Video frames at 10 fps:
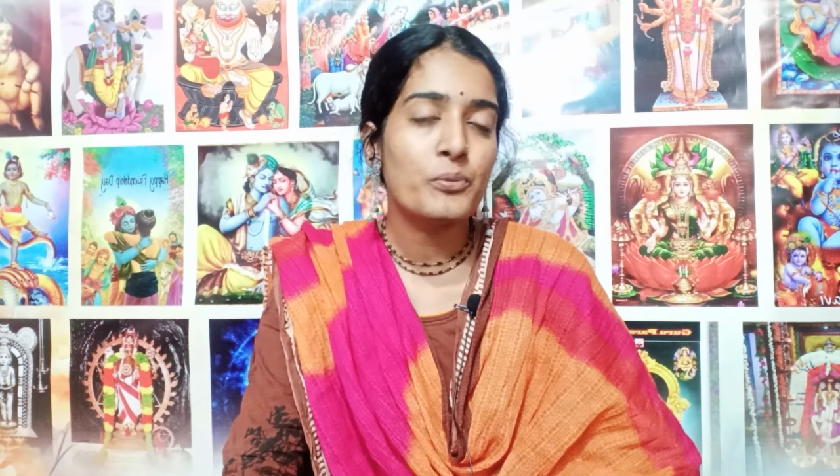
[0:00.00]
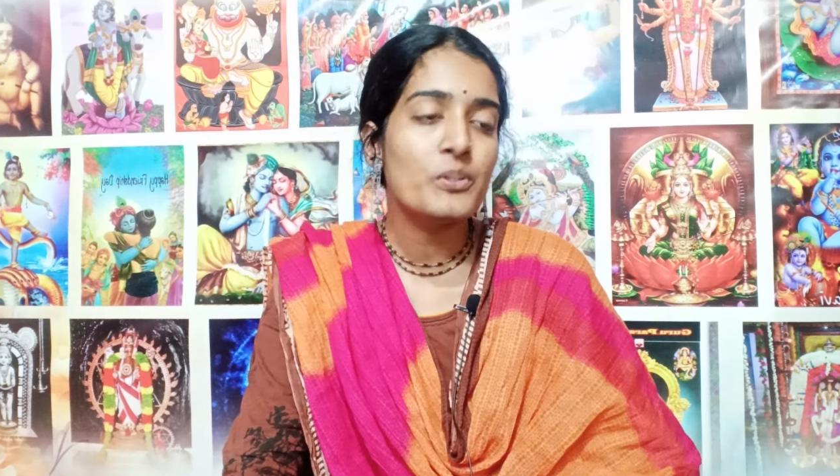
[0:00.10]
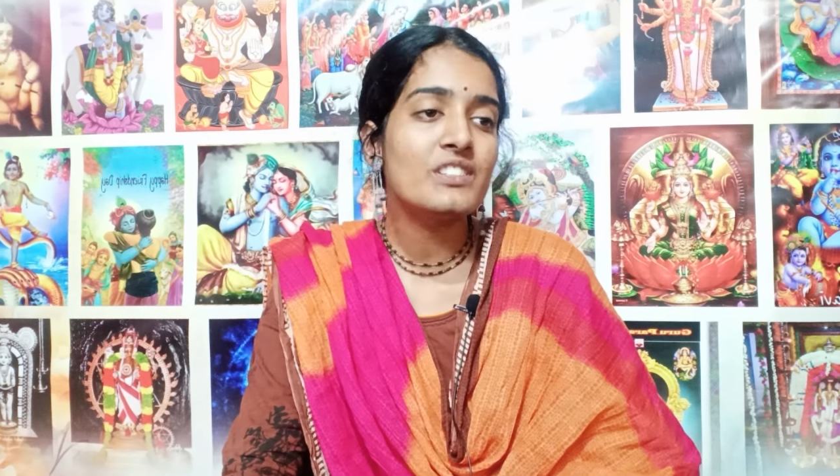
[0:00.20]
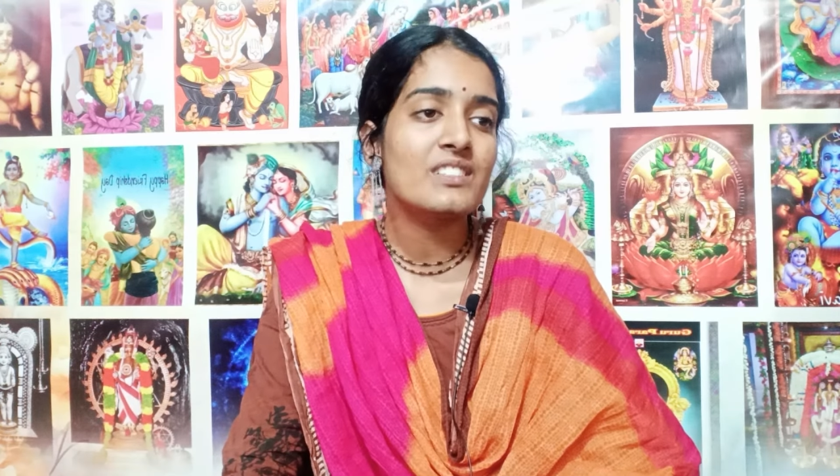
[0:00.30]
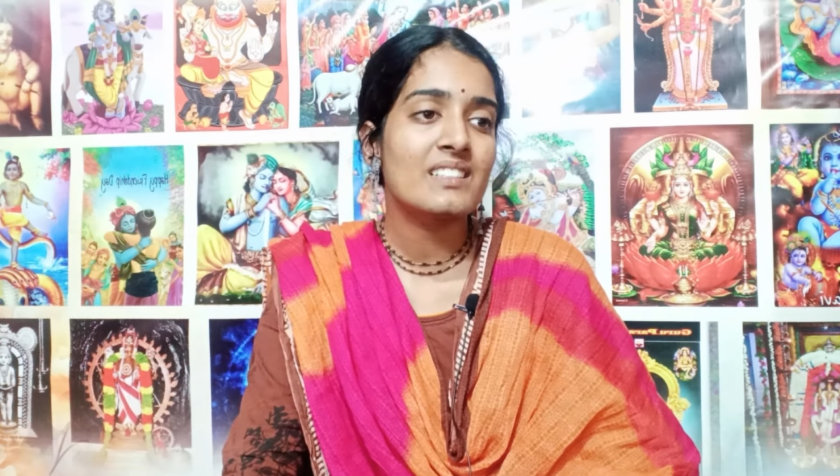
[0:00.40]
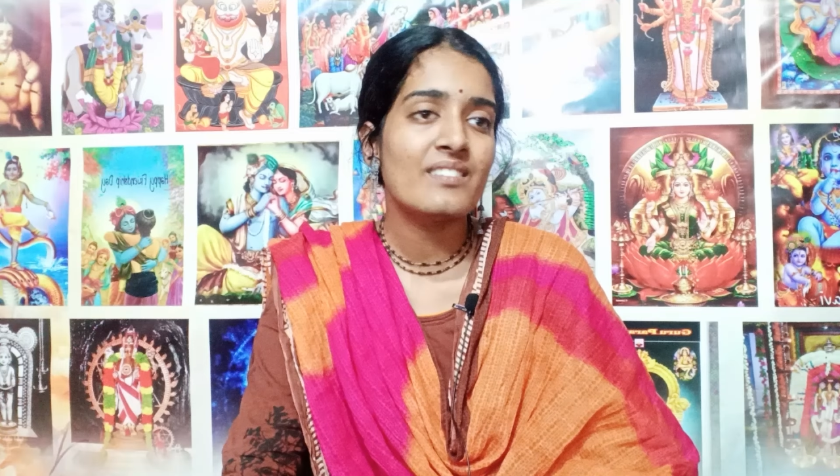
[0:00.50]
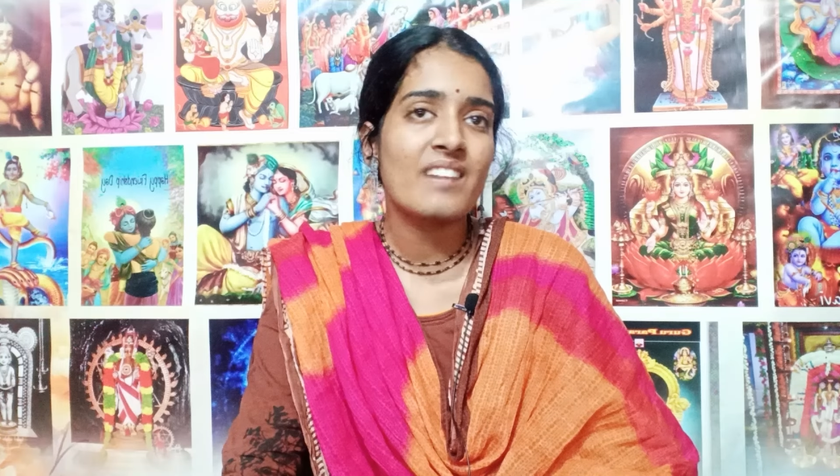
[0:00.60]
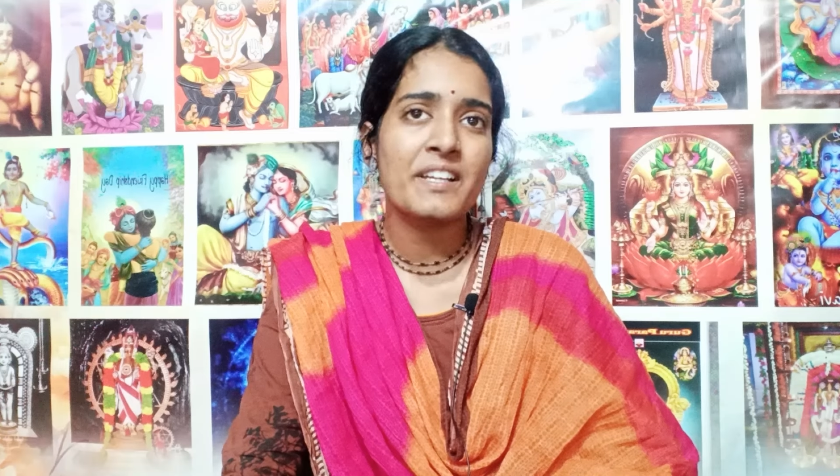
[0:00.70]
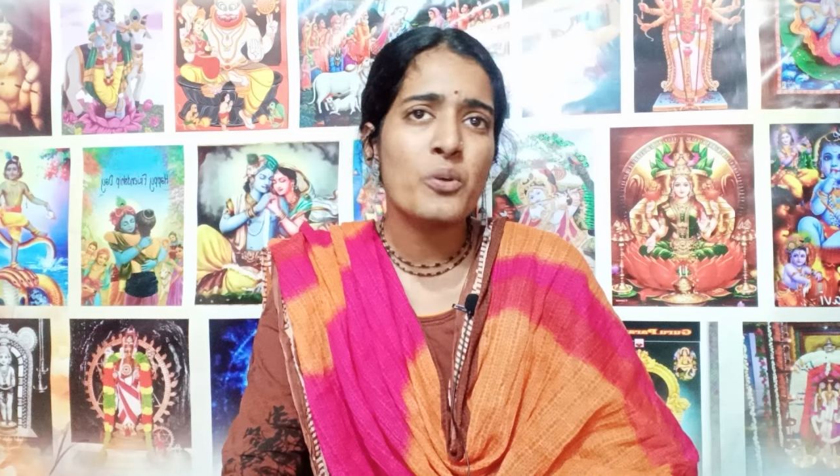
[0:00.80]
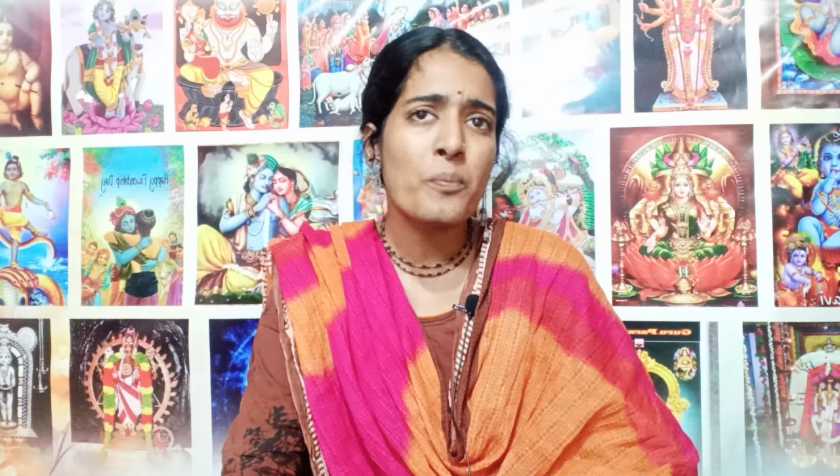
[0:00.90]
புரிஞ்சுது
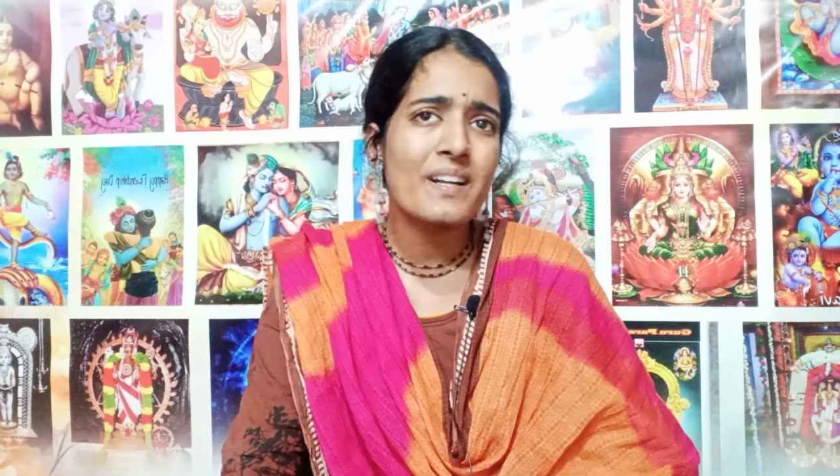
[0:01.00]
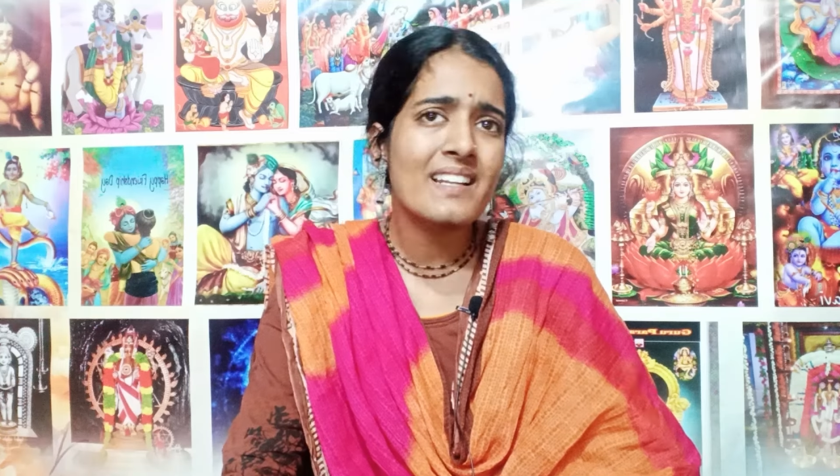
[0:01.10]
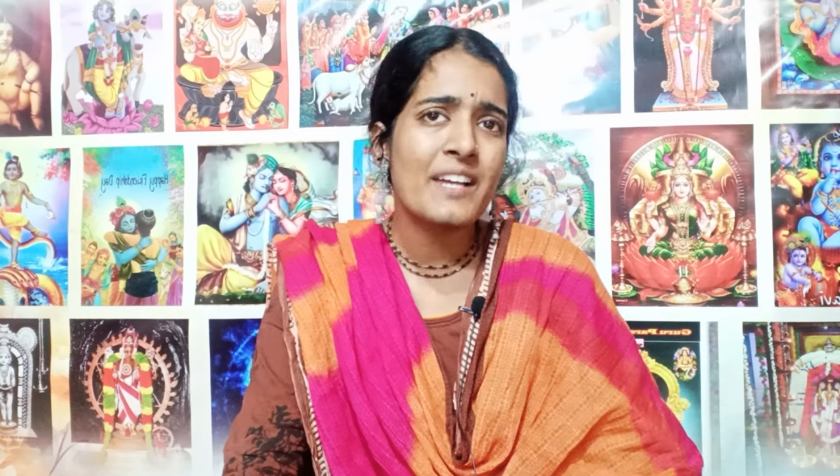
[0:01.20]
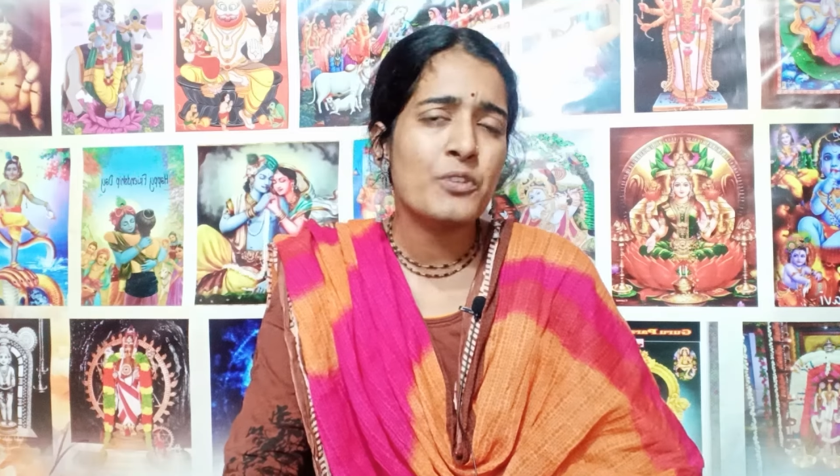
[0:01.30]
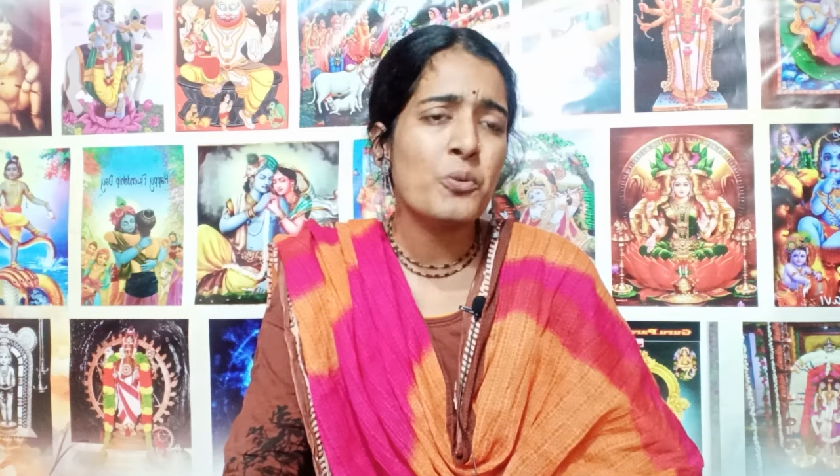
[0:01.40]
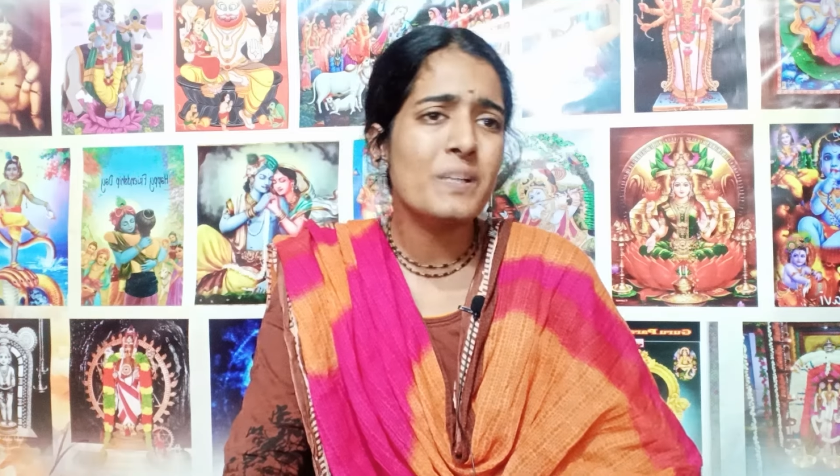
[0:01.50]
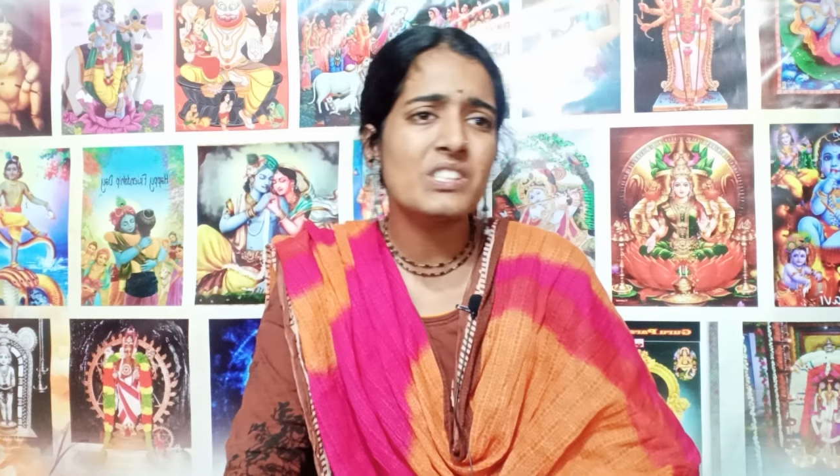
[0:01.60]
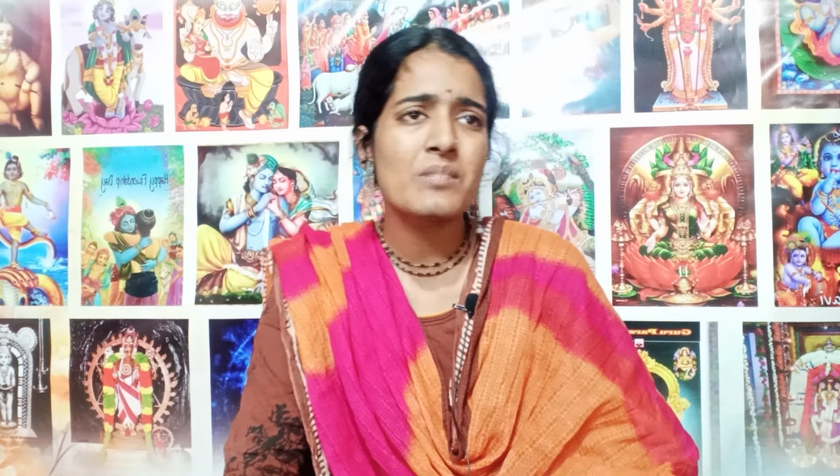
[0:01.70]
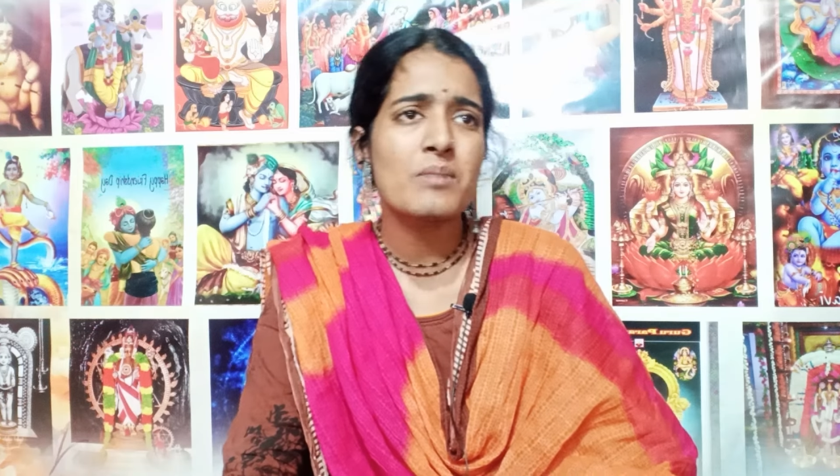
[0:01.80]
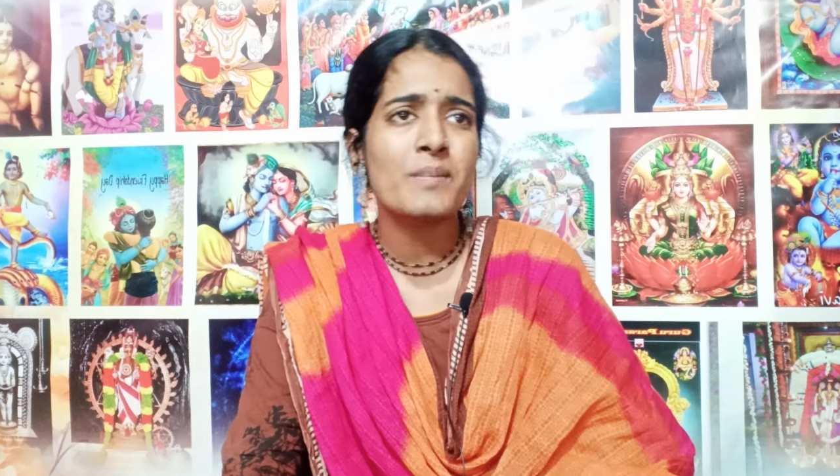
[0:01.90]
இவா என்ன பண்ணுறா என்ன
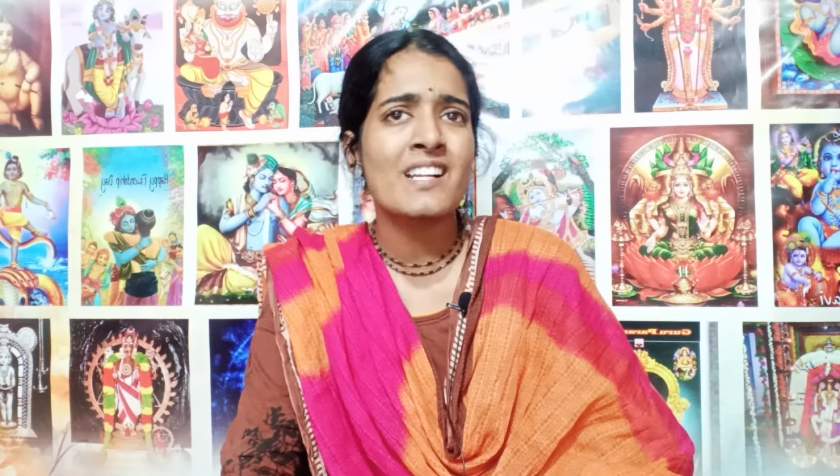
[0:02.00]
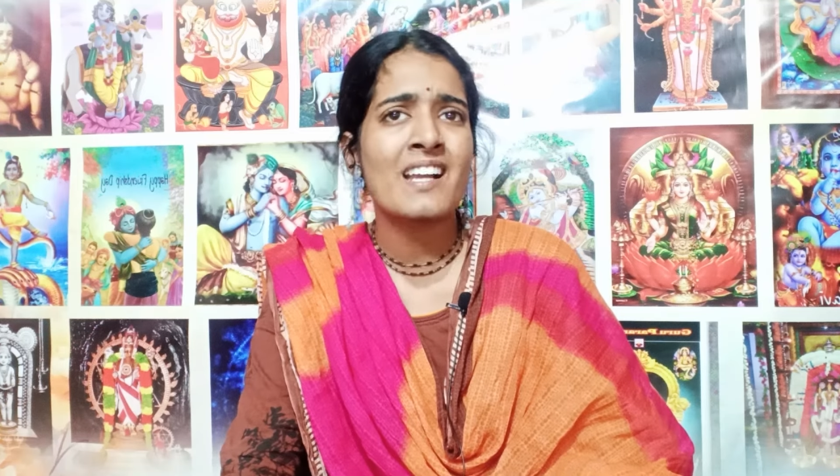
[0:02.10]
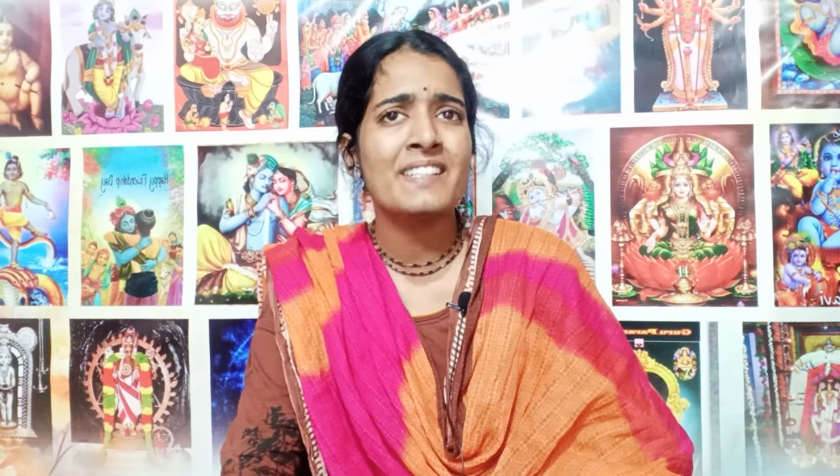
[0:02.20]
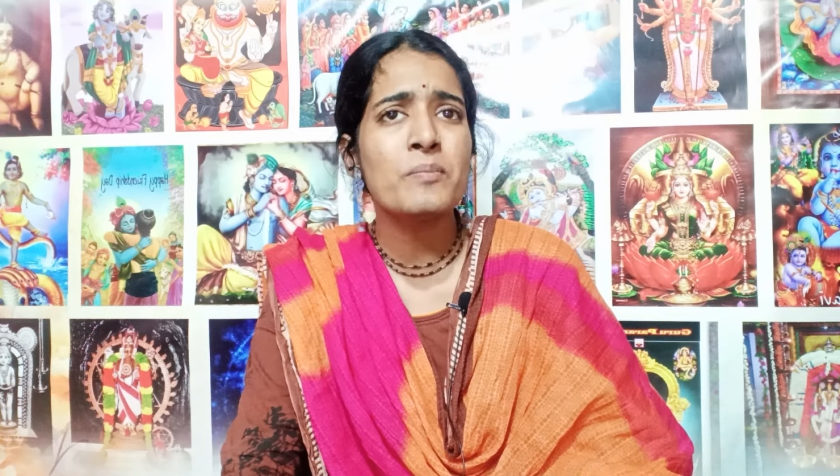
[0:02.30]
பரிசிரமம் பண்ணுறா